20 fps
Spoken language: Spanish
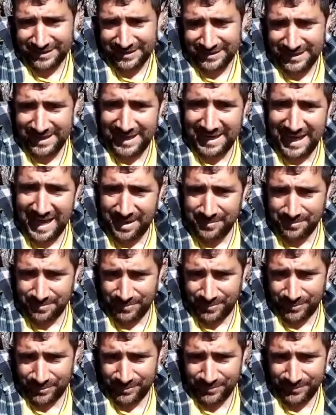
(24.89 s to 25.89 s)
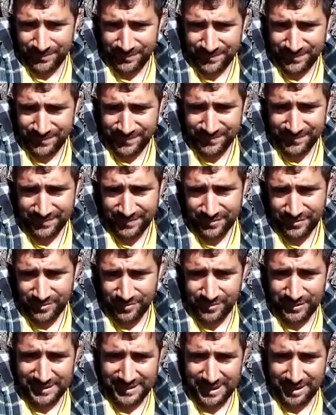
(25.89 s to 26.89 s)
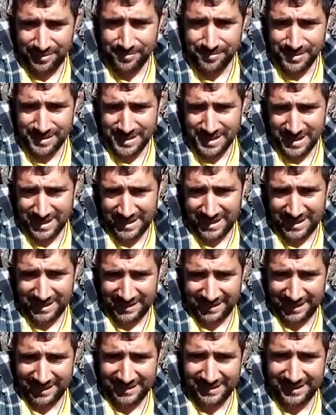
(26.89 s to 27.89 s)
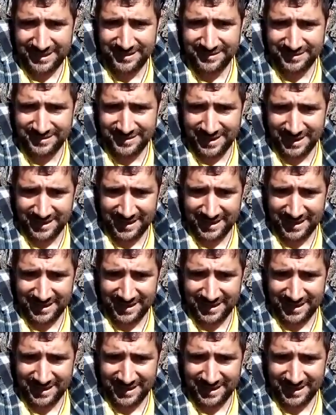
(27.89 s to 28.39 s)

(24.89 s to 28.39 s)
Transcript: de campo como estas mías, eran retintas.